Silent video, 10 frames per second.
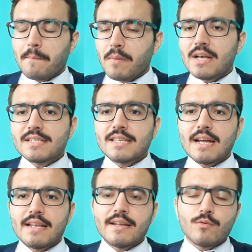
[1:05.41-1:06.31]
Bazı
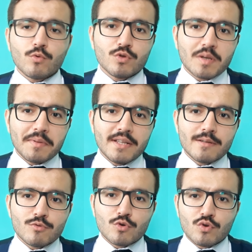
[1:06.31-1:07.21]
yerleri
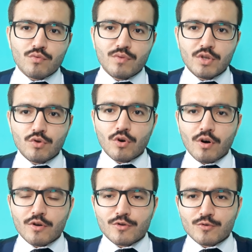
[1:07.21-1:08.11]
unutabilirim çünkü
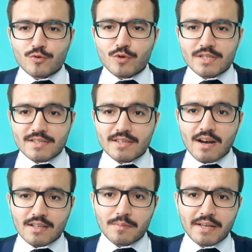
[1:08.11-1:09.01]
video süresinde
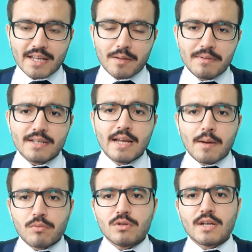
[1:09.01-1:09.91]
aklıma gelebilir.
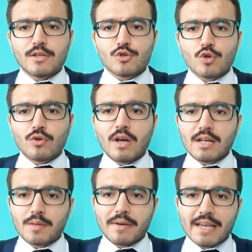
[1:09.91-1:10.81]
Bunları da sonda
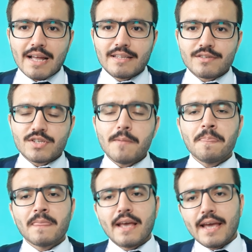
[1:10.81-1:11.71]
aklıma geldikçe
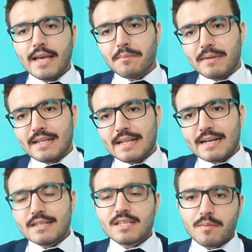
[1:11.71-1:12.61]
ek
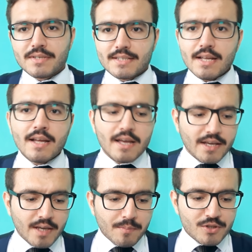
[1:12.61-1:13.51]
bilgilerde tabii ki de
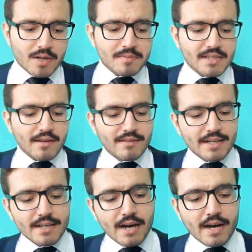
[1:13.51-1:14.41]
yapacağım
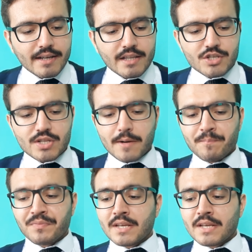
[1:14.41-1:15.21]
sevgili arkadaşlar.